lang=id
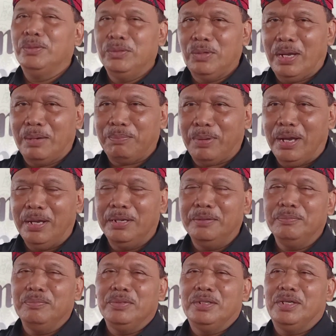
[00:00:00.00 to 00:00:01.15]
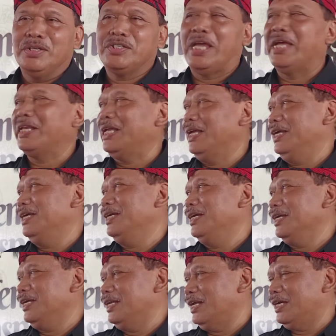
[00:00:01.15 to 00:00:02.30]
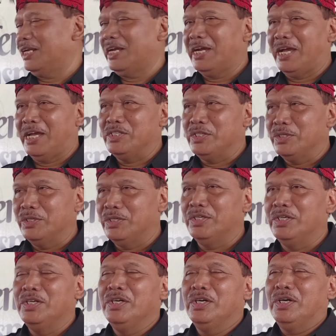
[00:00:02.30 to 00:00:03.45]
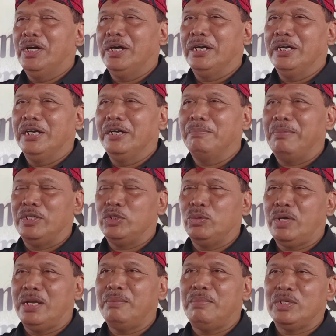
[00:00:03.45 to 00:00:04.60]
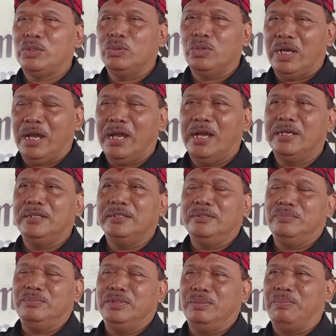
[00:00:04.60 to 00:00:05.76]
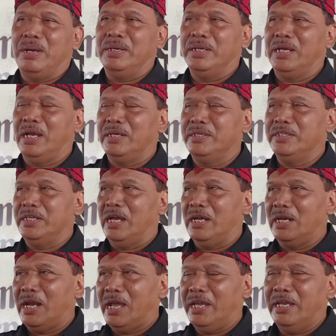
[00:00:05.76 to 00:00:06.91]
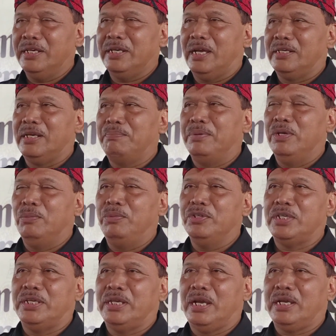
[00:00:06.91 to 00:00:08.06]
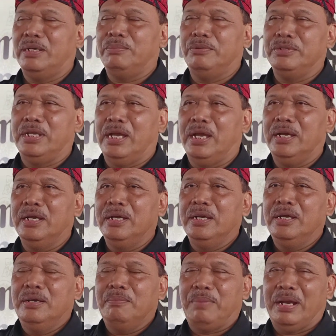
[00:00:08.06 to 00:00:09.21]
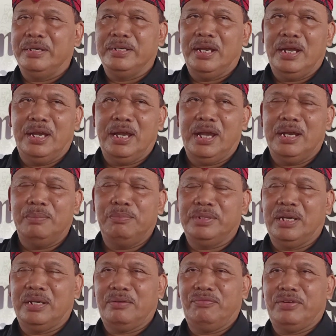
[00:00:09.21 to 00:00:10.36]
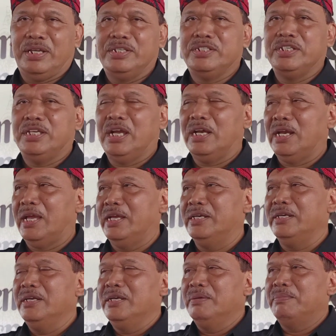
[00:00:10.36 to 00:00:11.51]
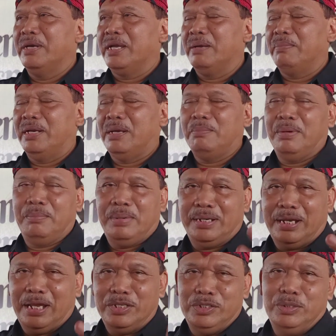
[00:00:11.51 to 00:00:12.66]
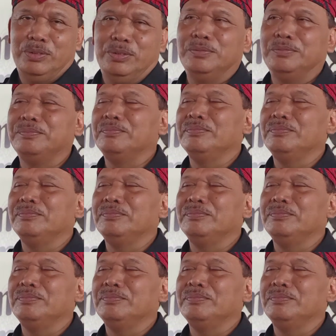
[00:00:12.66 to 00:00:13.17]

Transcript: Untuk apa? Sharing. Kira-kira Nganjuk Eh, masukan-masukan dibandingkan di yang lain karena beliau saya yakin punya pandangan, punya referensi yang lain bagaimana mengembangkan Nganjuk.